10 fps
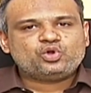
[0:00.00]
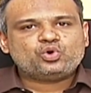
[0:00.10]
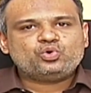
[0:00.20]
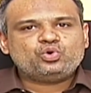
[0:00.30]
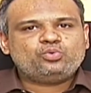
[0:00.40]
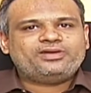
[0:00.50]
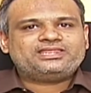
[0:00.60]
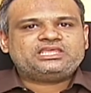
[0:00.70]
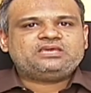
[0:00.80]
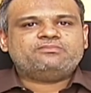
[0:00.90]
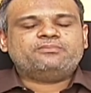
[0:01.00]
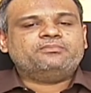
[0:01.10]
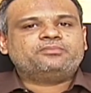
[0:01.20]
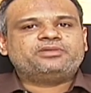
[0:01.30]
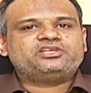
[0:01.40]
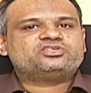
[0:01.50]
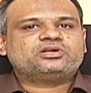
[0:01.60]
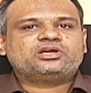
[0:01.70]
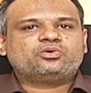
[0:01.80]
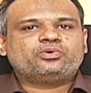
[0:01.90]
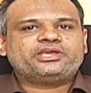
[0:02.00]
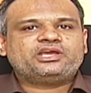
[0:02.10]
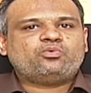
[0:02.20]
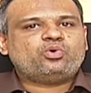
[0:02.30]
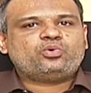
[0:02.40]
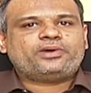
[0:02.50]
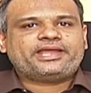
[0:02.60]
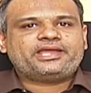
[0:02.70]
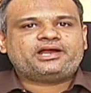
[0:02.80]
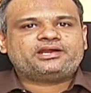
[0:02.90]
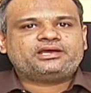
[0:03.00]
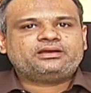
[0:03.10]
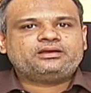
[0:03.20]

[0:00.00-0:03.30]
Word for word: குங்கும தீபம் அப்படின்னு சொல்லக்கூடிய ஒரு வகையான